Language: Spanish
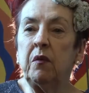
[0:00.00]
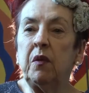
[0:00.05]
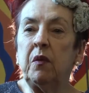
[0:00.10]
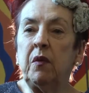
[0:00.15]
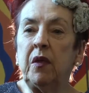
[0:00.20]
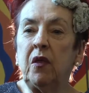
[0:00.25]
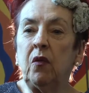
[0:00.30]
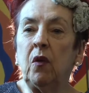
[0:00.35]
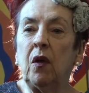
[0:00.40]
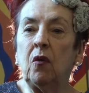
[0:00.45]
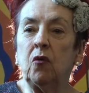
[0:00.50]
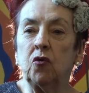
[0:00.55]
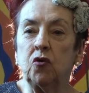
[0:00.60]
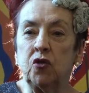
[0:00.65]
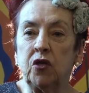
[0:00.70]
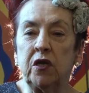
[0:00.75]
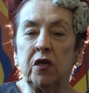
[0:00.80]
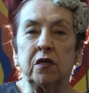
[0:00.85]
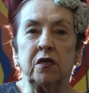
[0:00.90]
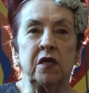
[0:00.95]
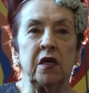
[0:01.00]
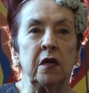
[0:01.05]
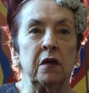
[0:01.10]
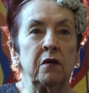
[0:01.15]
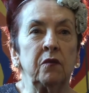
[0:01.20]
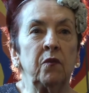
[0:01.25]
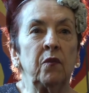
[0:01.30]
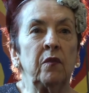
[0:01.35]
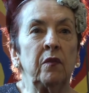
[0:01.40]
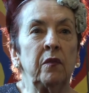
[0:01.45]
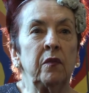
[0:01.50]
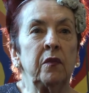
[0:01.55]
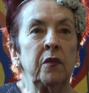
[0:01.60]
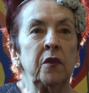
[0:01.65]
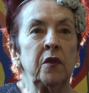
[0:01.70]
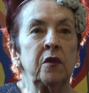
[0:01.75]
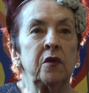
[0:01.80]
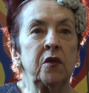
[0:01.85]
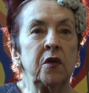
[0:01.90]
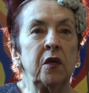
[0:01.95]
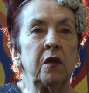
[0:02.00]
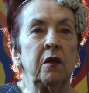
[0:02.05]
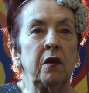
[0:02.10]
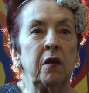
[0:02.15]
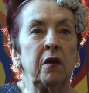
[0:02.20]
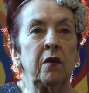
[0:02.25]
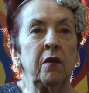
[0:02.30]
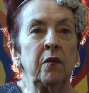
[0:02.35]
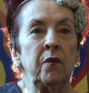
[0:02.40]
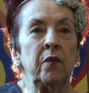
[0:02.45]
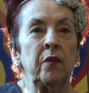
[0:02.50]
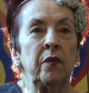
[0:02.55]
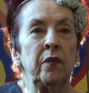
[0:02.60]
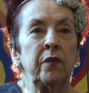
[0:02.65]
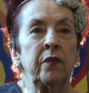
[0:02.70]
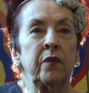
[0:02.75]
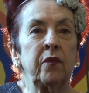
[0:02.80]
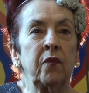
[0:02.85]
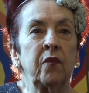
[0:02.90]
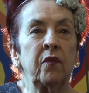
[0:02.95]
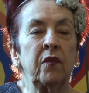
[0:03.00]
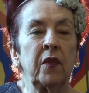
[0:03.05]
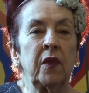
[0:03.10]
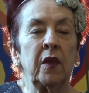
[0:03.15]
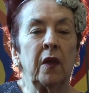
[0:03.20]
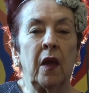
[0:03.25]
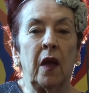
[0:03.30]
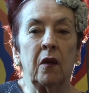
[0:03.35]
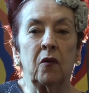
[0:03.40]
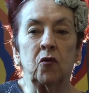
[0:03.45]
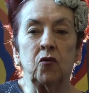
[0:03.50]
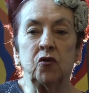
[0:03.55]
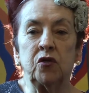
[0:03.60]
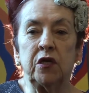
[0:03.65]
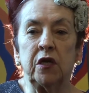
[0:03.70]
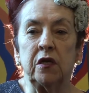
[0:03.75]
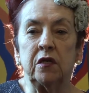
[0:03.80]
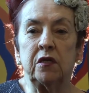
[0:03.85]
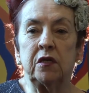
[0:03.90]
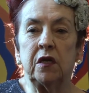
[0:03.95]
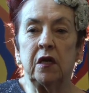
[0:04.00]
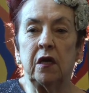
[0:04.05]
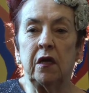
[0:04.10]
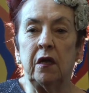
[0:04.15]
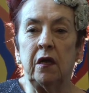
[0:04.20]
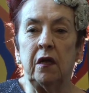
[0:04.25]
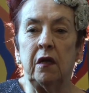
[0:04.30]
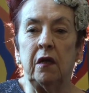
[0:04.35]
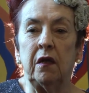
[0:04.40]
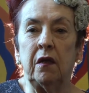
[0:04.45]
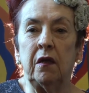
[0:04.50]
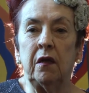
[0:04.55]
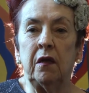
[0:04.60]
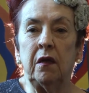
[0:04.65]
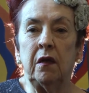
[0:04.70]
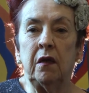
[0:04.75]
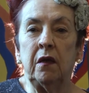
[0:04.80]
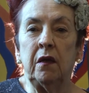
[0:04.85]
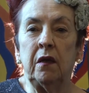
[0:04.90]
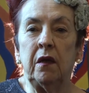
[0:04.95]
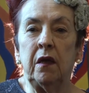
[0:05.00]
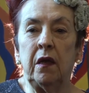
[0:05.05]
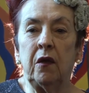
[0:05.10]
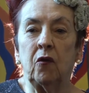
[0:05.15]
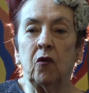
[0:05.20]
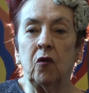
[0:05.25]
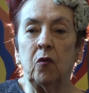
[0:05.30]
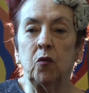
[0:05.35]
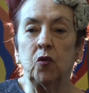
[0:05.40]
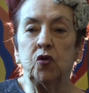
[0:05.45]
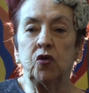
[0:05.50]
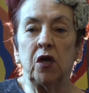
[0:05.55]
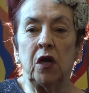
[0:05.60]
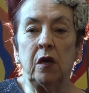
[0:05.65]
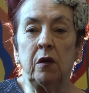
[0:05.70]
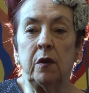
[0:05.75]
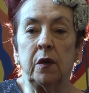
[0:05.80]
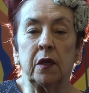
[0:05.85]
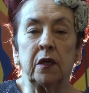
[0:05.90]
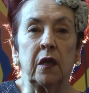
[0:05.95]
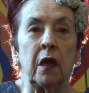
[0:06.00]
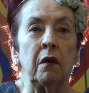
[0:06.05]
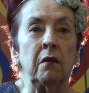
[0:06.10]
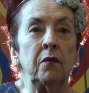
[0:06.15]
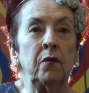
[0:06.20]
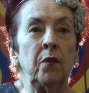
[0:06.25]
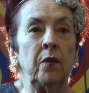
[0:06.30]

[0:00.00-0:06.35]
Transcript: vivido a conciencia, sí a conciencia y, con mucha libertad.